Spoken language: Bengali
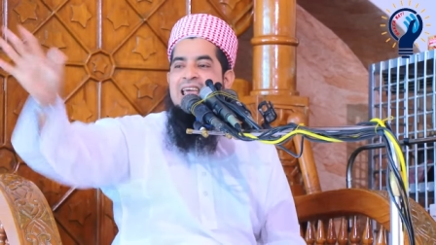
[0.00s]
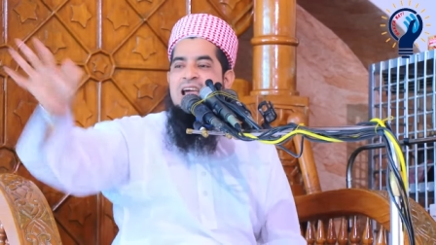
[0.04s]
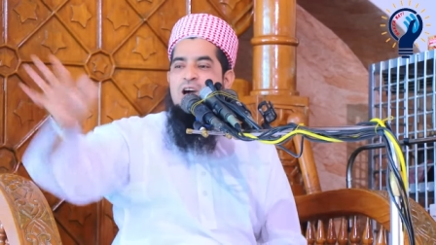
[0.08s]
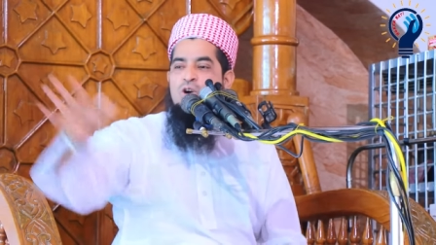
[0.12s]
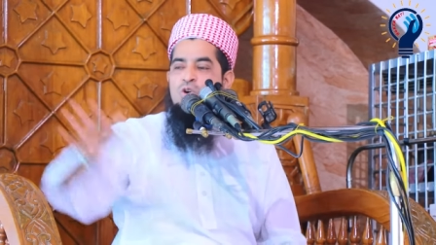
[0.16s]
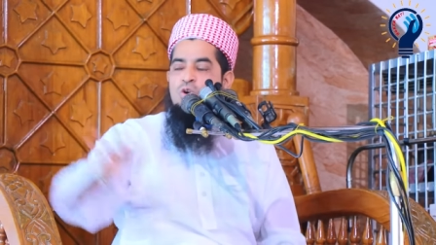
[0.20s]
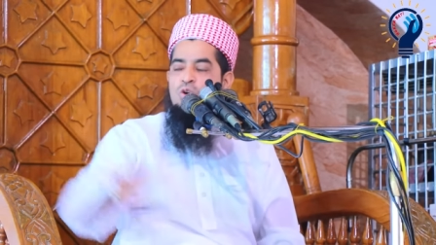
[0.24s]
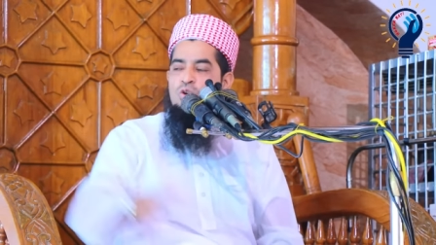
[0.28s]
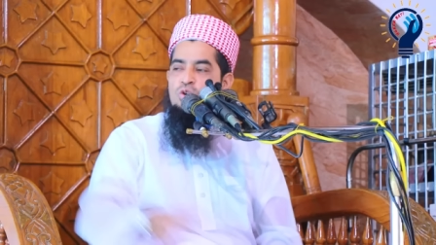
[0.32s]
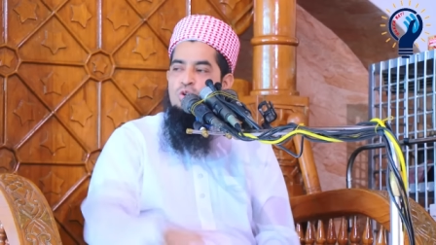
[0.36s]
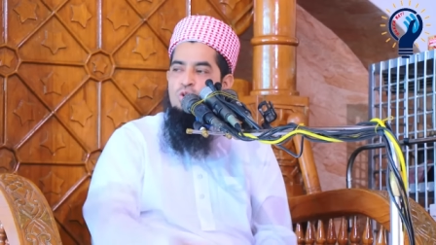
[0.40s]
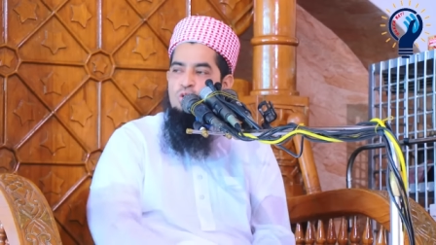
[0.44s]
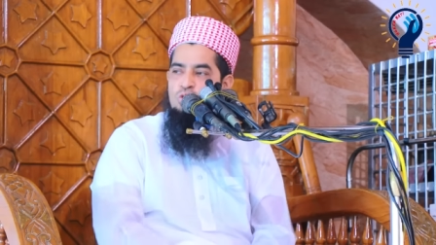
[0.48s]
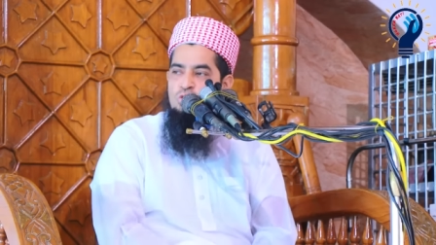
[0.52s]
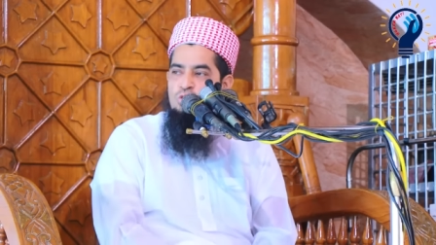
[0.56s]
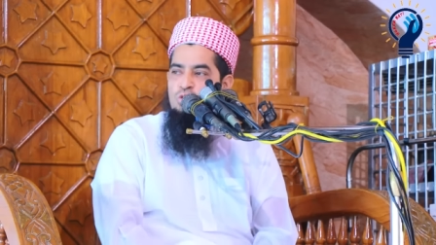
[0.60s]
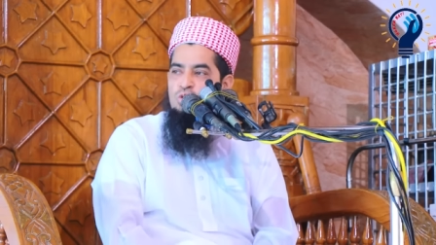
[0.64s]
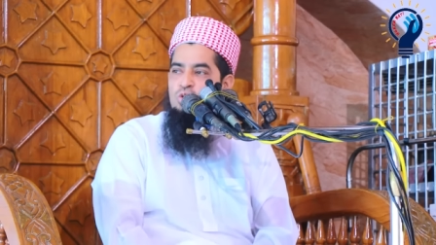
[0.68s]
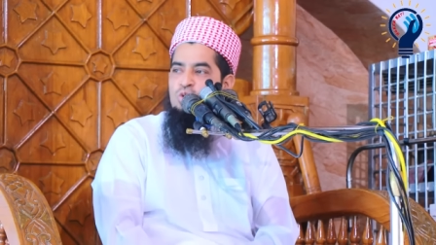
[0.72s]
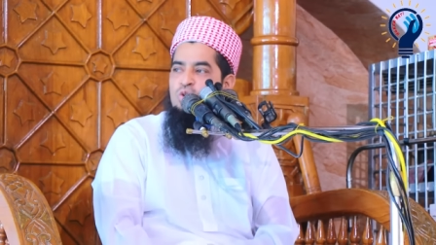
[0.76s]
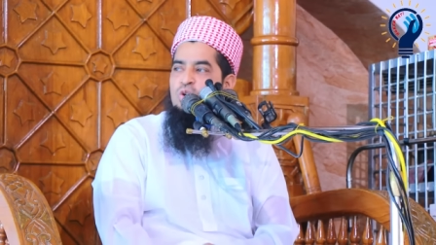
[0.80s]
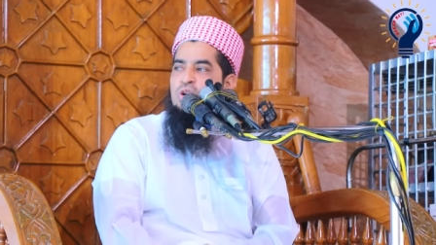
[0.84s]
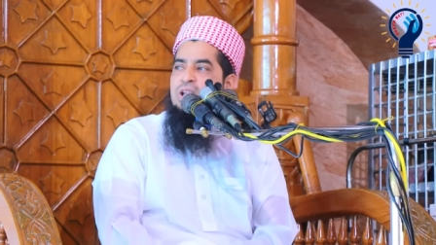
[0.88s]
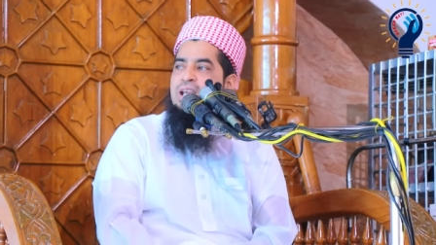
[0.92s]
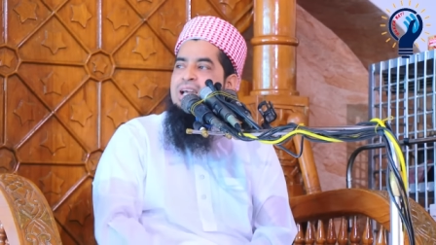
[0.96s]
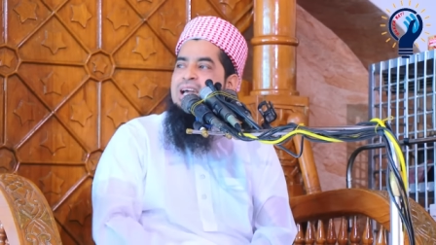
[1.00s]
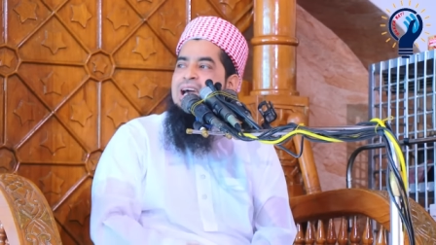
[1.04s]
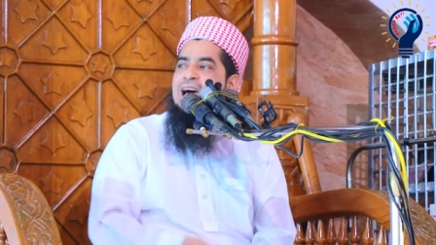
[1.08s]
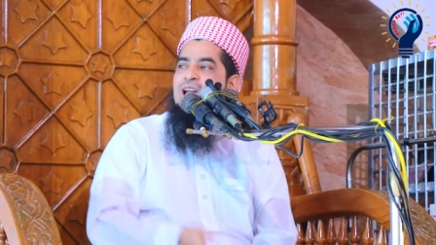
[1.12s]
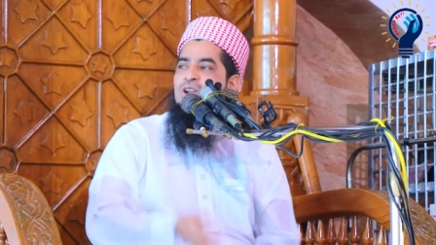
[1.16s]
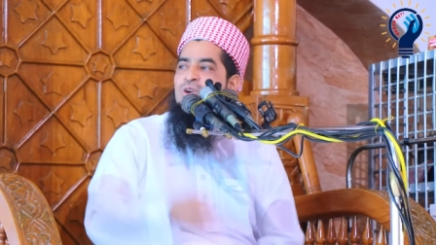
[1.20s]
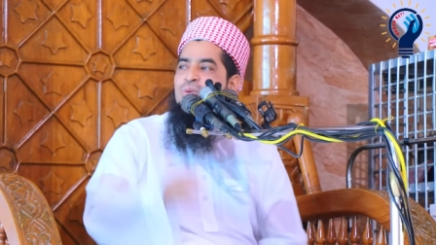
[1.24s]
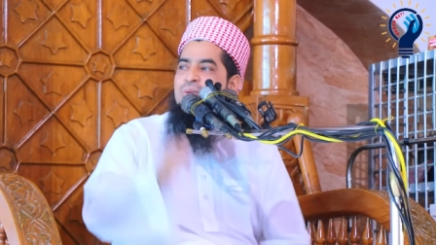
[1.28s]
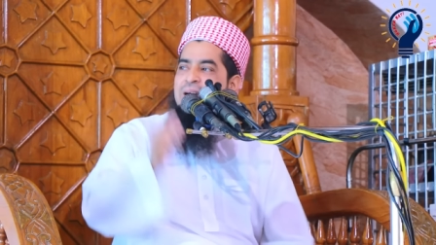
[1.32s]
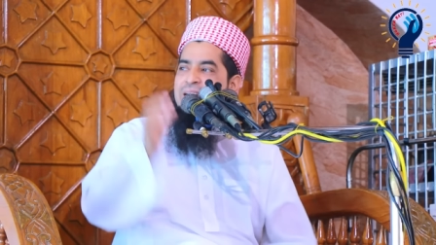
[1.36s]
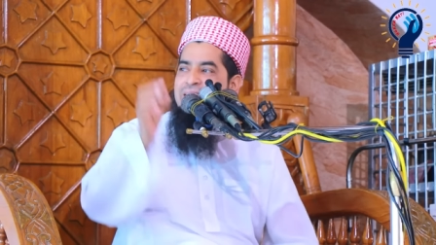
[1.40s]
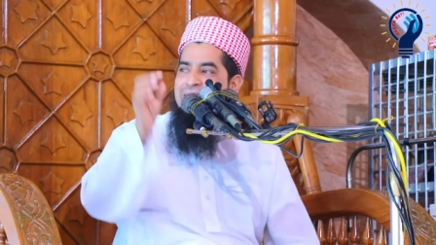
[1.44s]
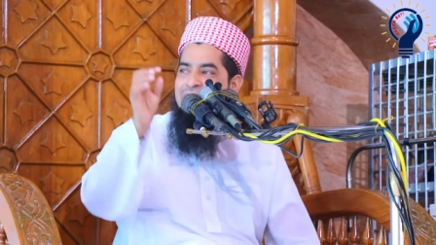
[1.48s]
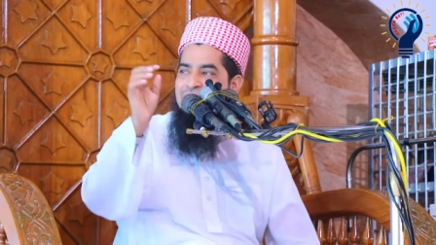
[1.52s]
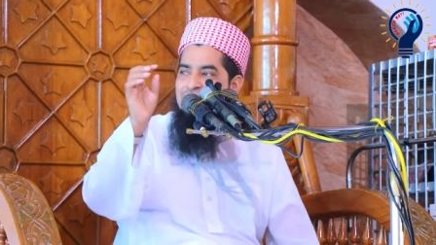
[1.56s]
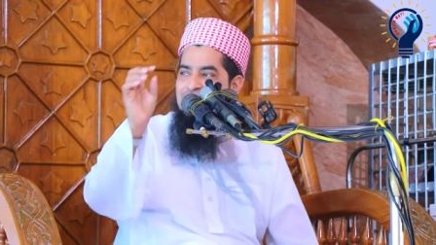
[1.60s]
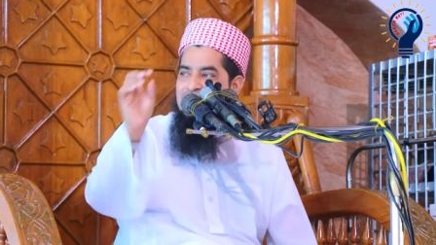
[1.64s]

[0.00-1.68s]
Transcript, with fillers: এখন নতুন করে কারো বাড়ি